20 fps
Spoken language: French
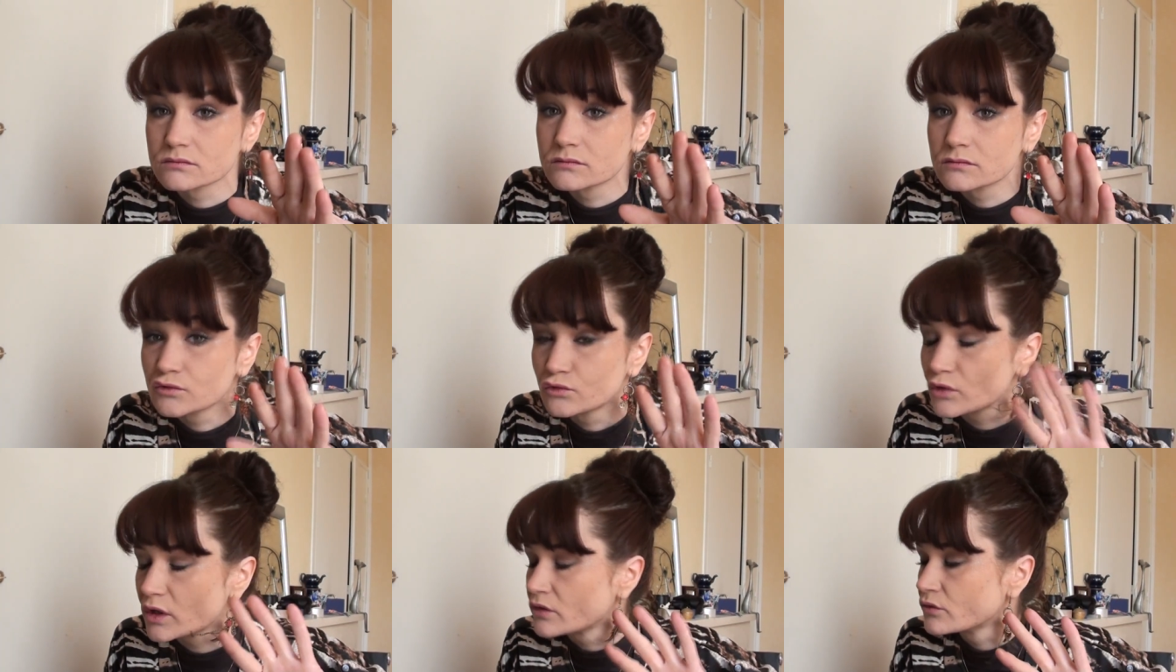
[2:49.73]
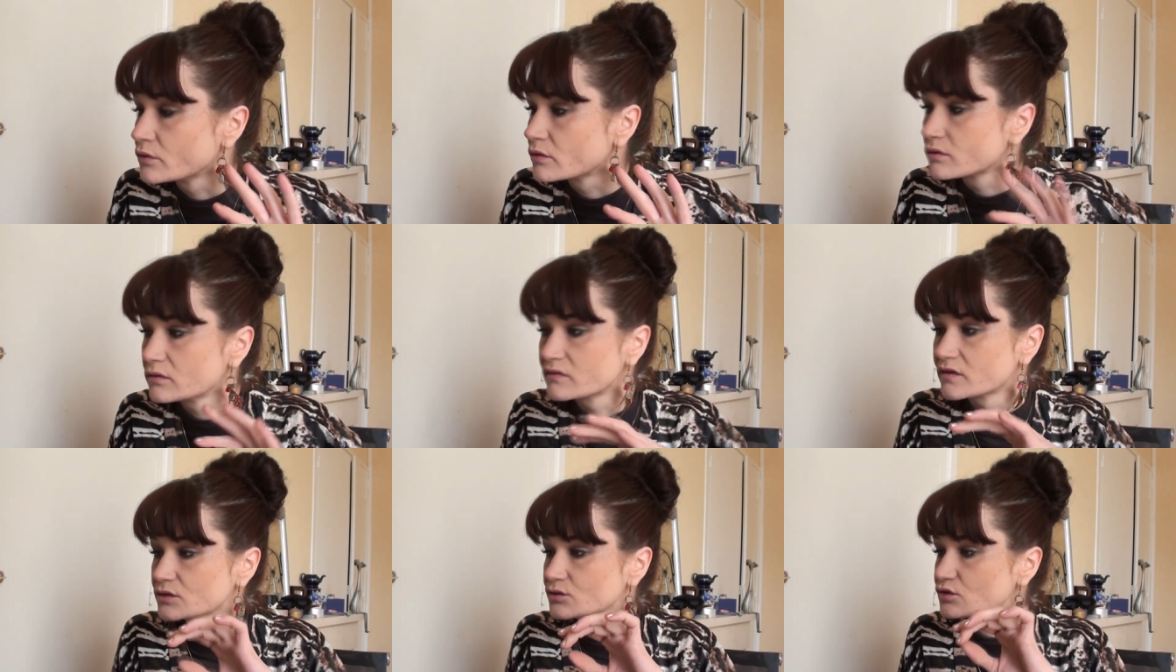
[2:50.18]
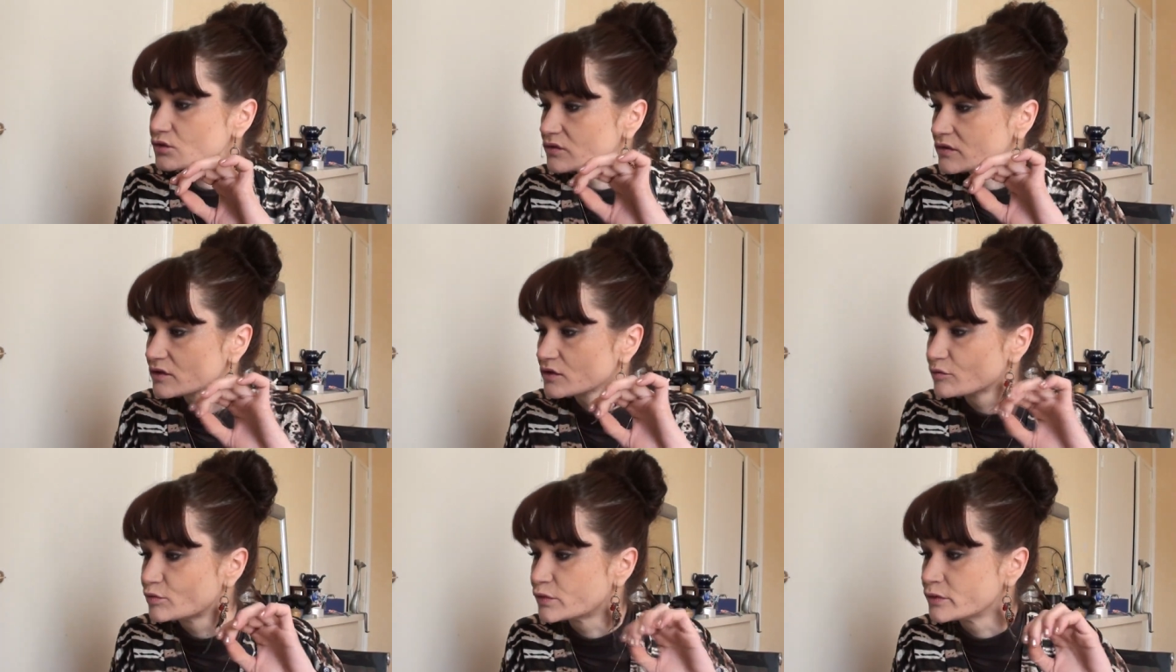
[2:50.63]
ou 1,20€, je ne
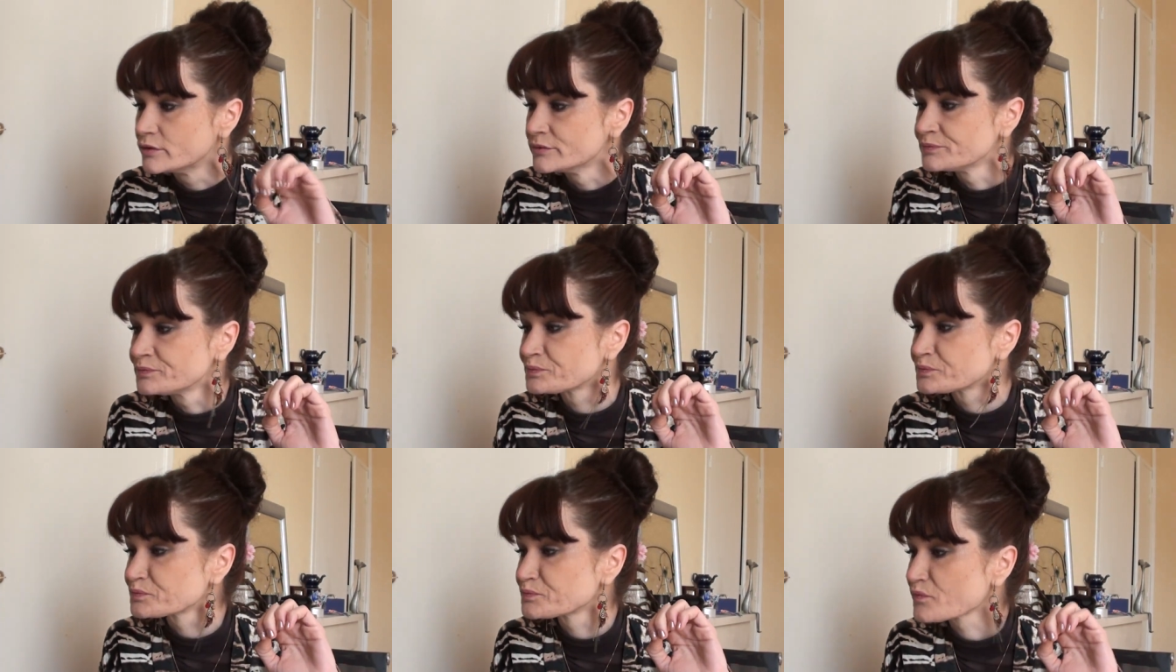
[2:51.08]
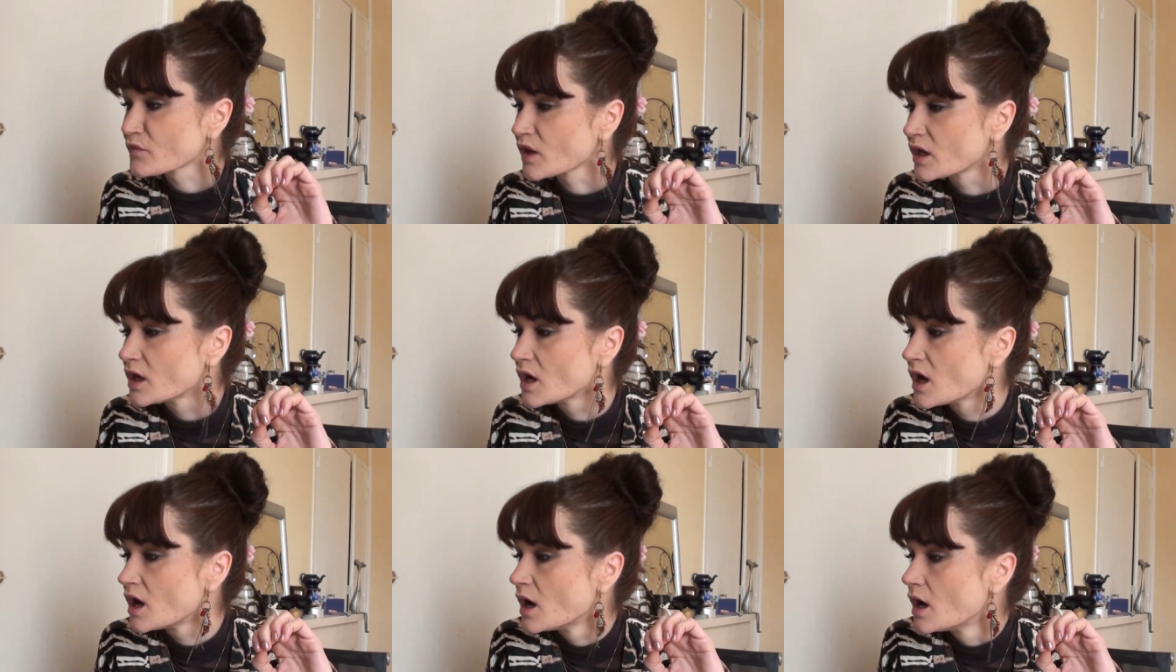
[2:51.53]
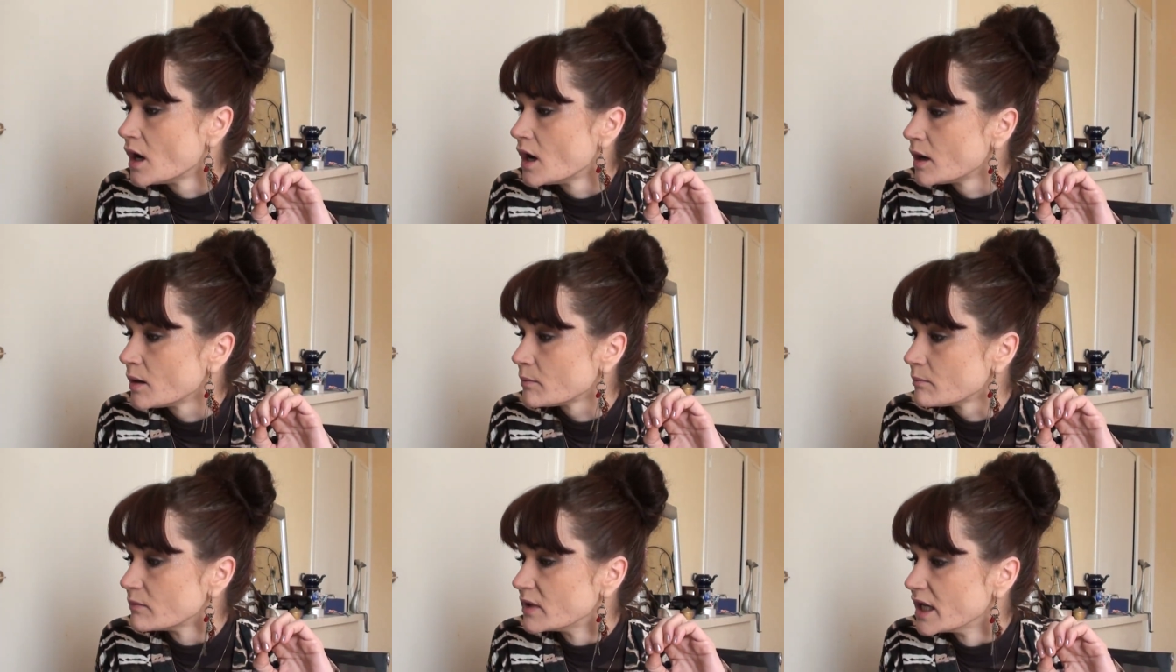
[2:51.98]
sais plus.
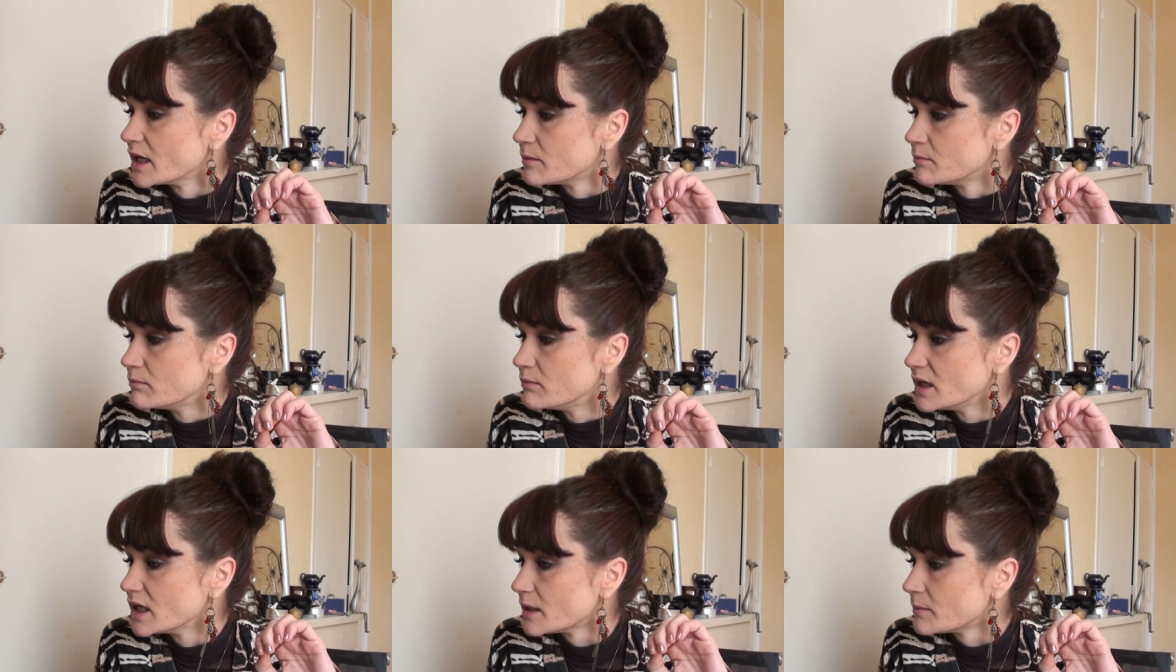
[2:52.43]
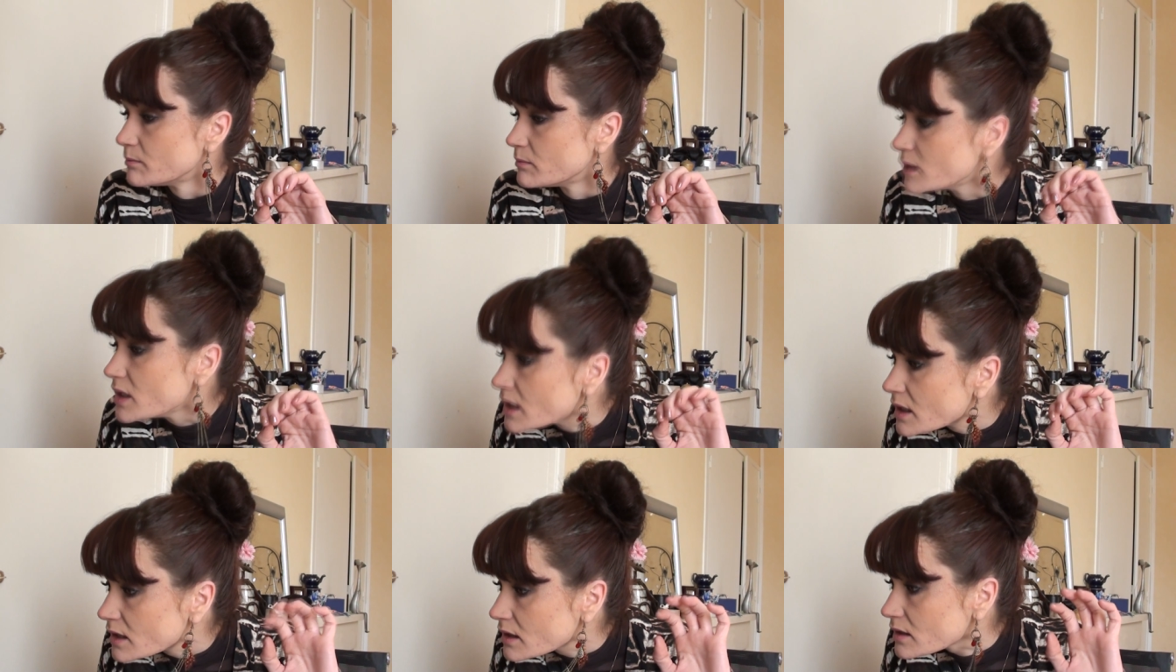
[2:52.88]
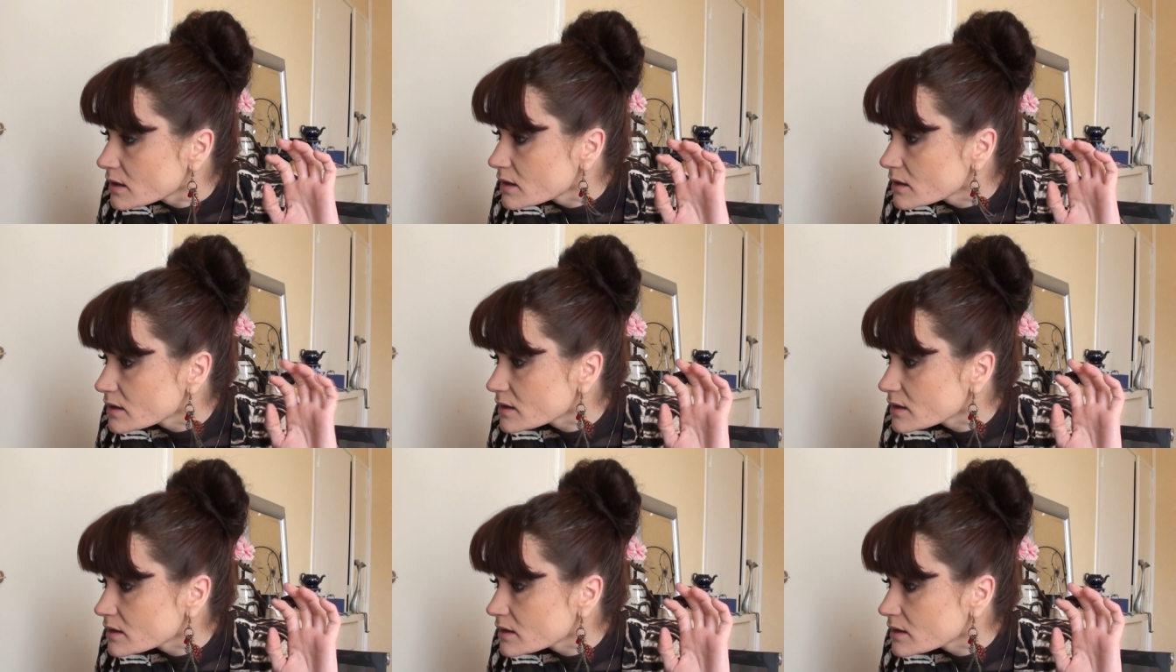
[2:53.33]
Bla bla bla.